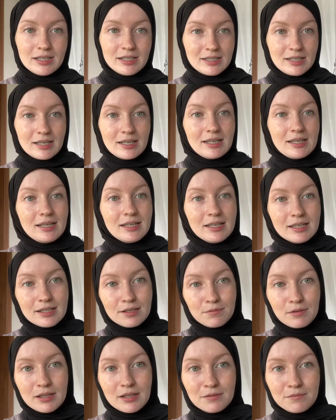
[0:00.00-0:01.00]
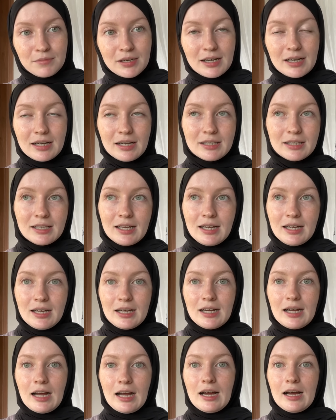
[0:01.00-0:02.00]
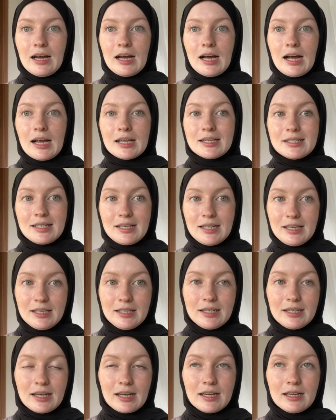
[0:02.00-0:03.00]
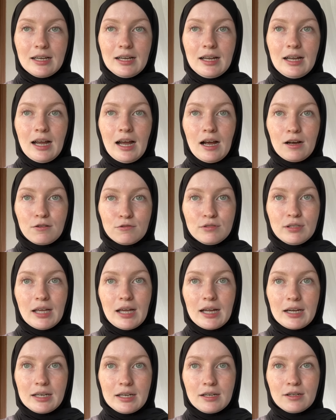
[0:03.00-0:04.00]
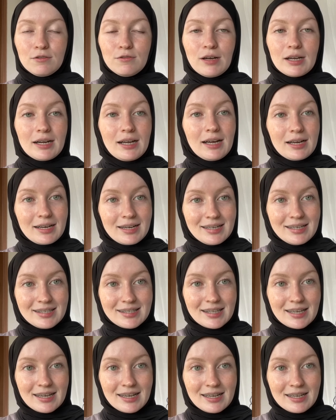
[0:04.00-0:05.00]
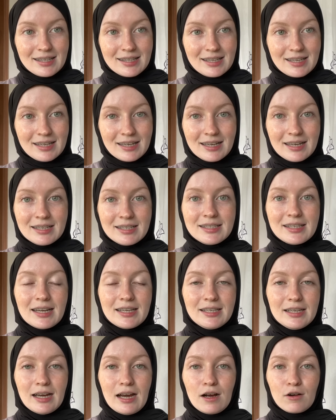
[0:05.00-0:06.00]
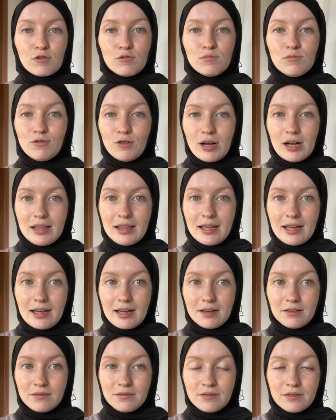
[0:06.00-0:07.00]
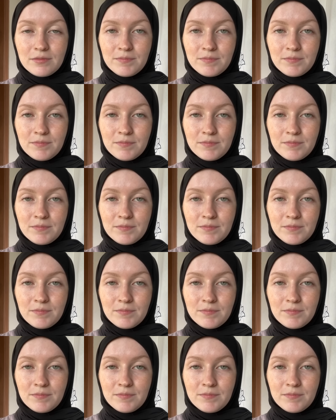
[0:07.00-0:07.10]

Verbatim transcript: Jadi gini teman-teman, uh, aslinya aku dari keluarga Kristen. Jadi aku mualaf.